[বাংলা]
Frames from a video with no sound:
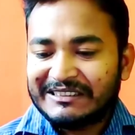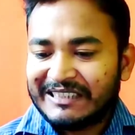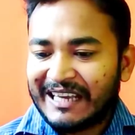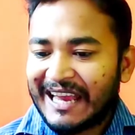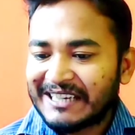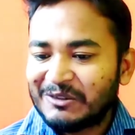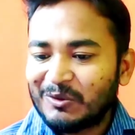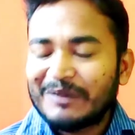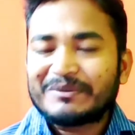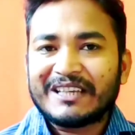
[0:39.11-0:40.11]
যে একটি
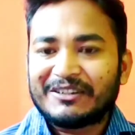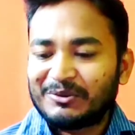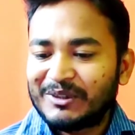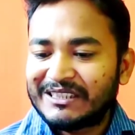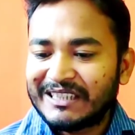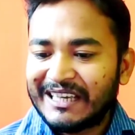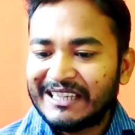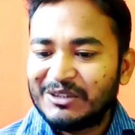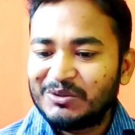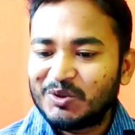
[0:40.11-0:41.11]
ওয়েবসাইট রয়েছে
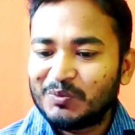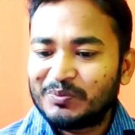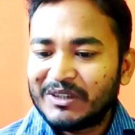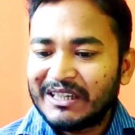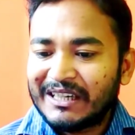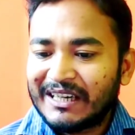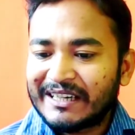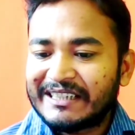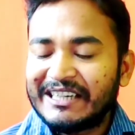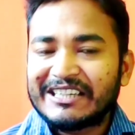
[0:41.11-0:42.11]
ইউটিউব
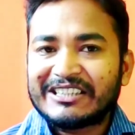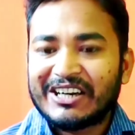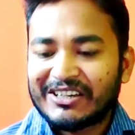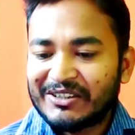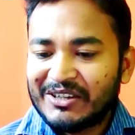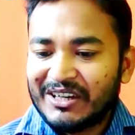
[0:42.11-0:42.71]
ক্রিয়েটার